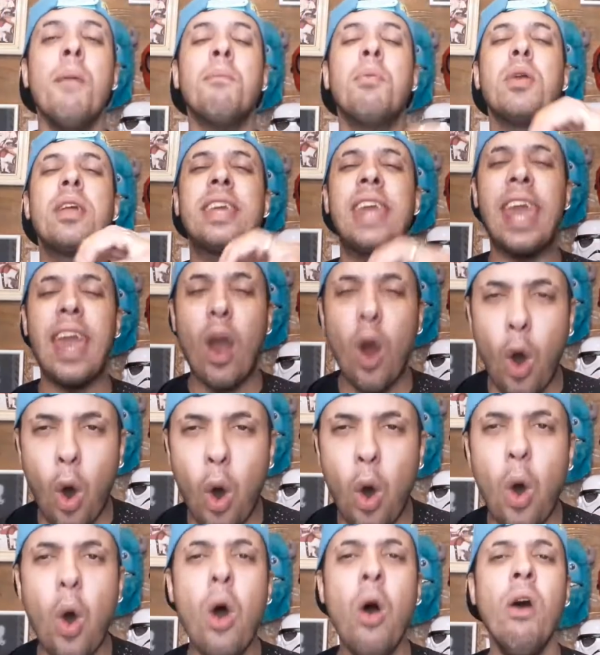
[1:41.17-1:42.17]
Porque
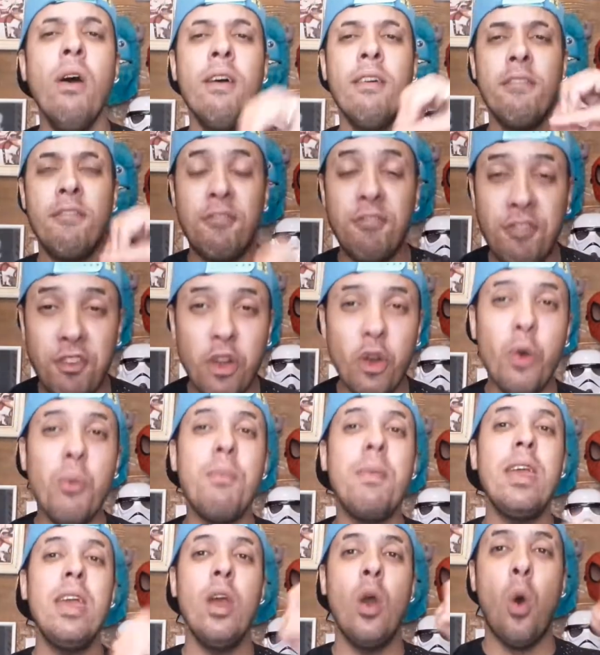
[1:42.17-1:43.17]
o
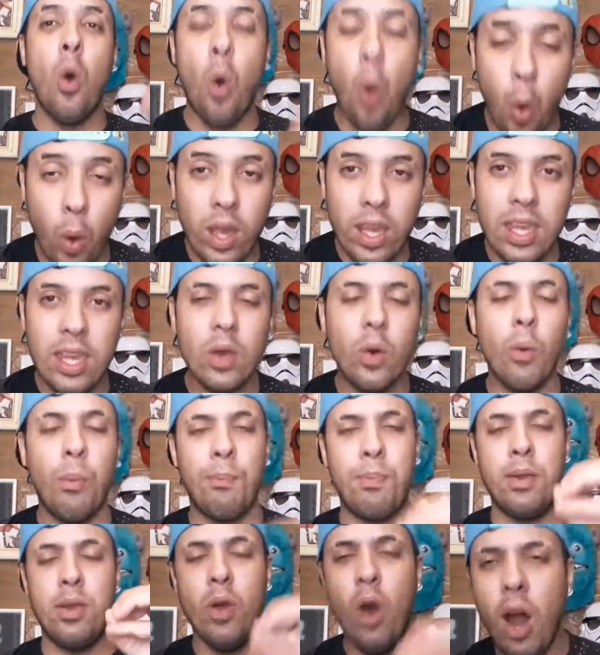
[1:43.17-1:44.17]
filme ruim. O
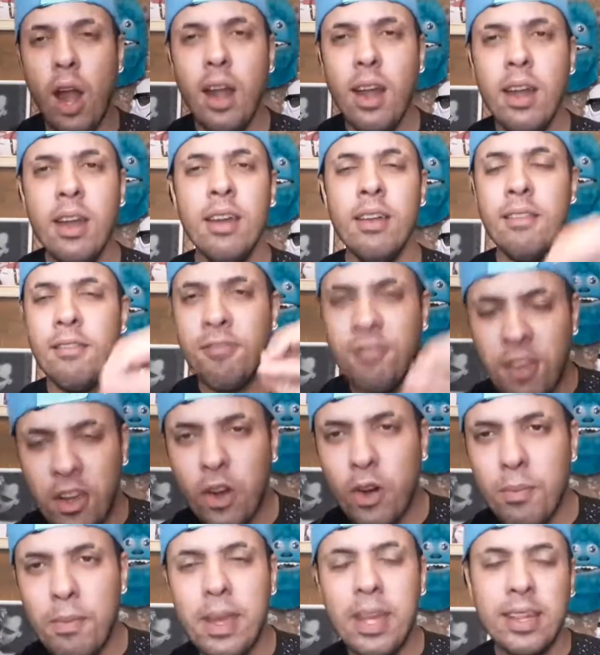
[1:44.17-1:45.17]
pior
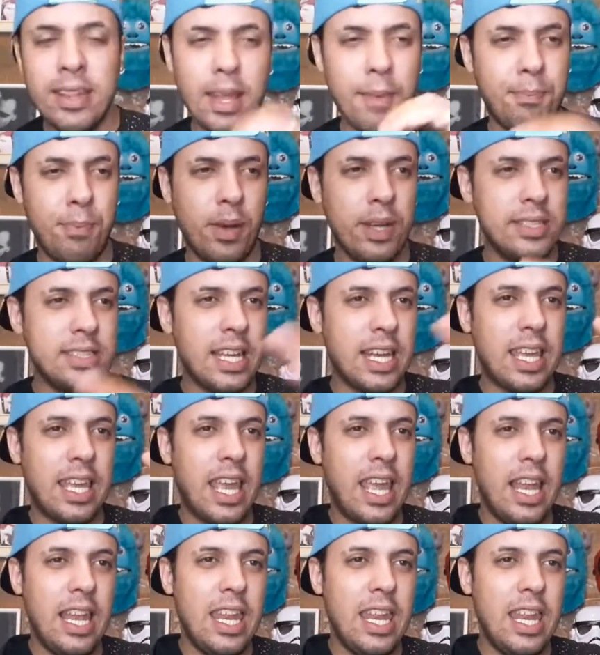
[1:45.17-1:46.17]
filme depois
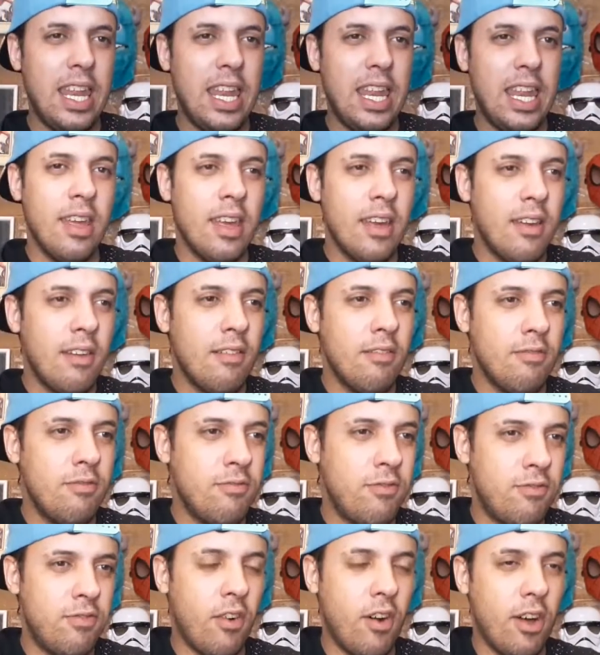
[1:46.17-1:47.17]
daquele
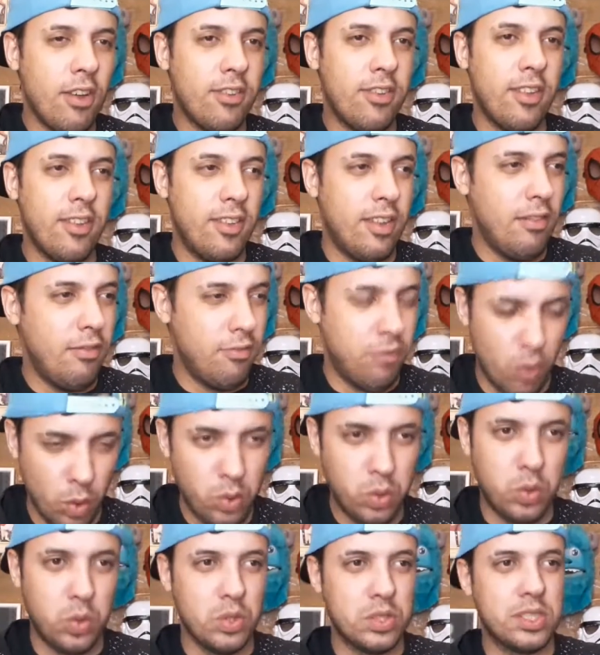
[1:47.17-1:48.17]
Vozes e
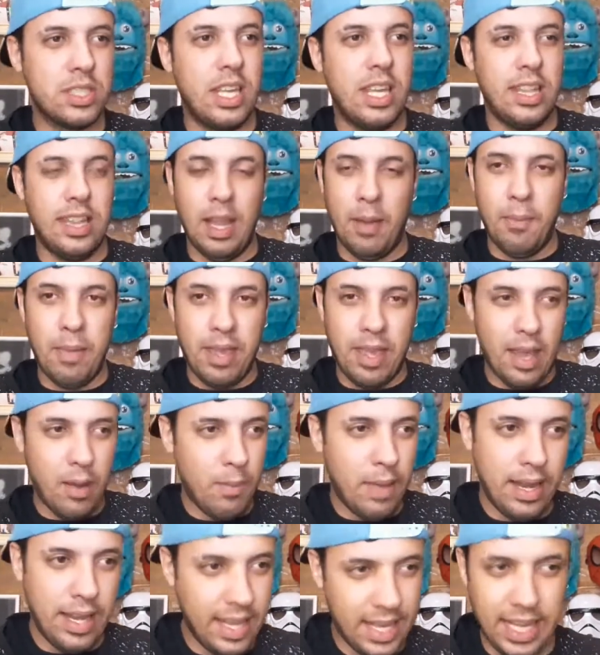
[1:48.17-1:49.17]
Vultos, que também é
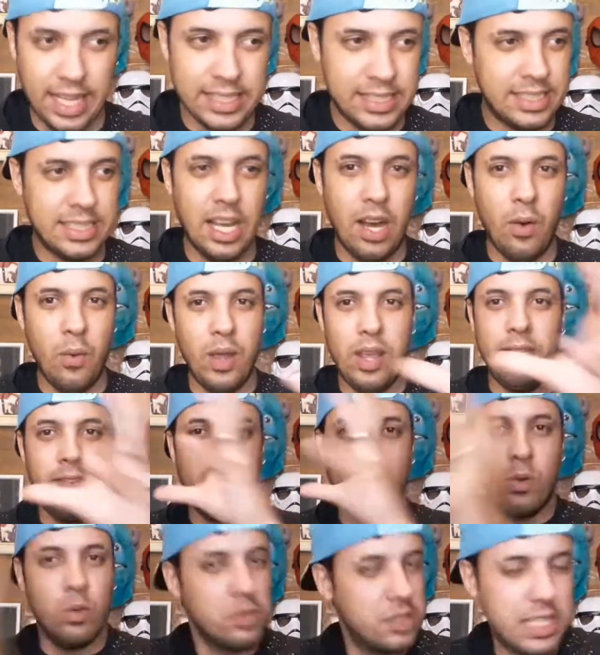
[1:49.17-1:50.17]
uma negação.
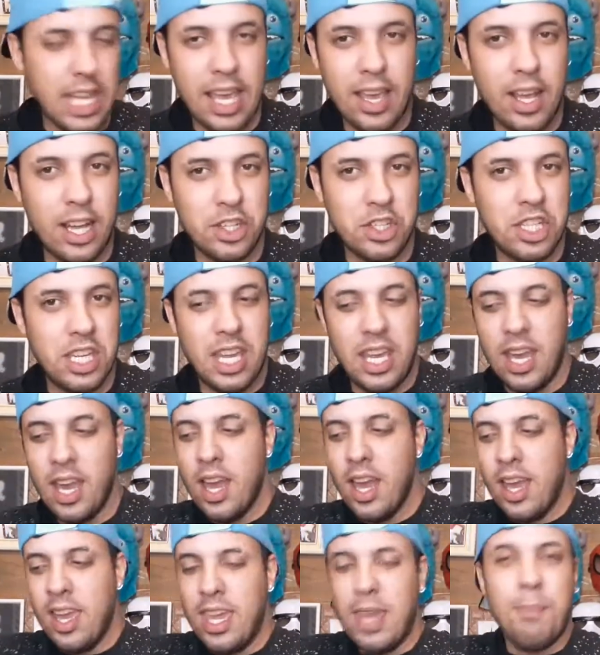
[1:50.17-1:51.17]
Esse consegue, acho que,
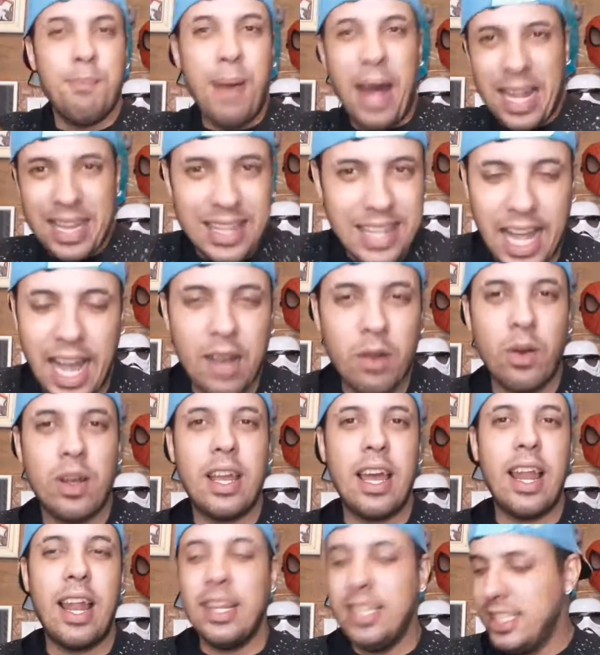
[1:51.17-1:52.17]
empatar com
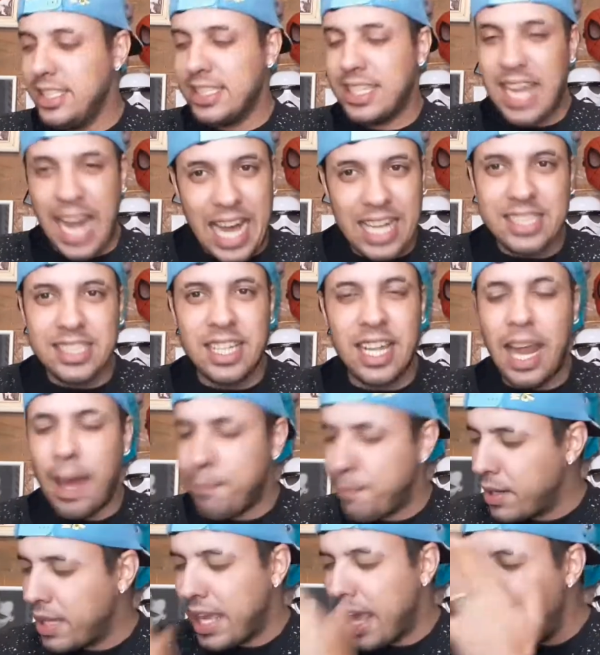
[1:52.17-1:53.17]
aquela desgraça
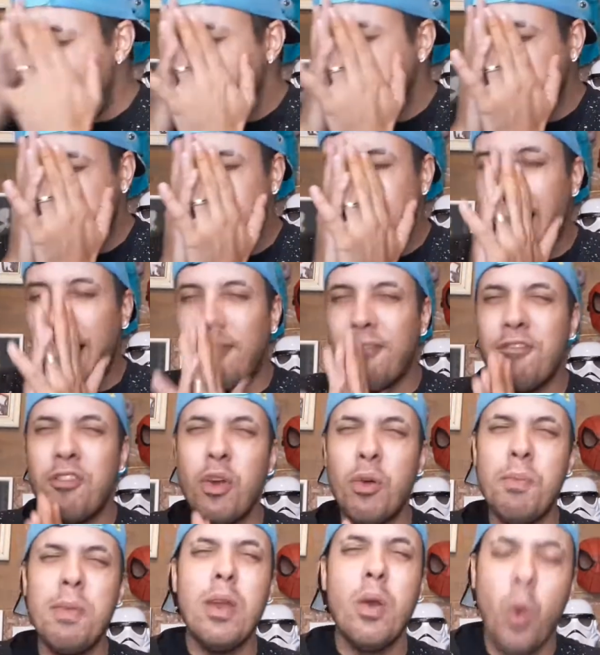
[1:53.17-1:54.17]
lá, porque tá
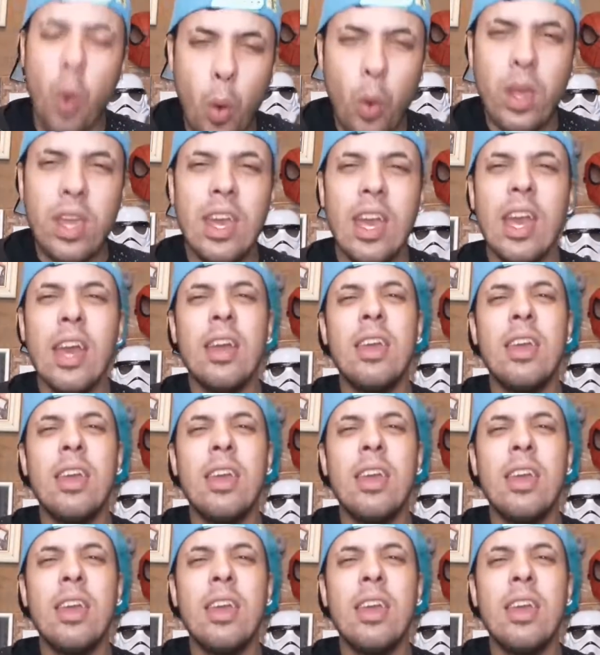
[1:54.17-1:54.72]
filme ruim.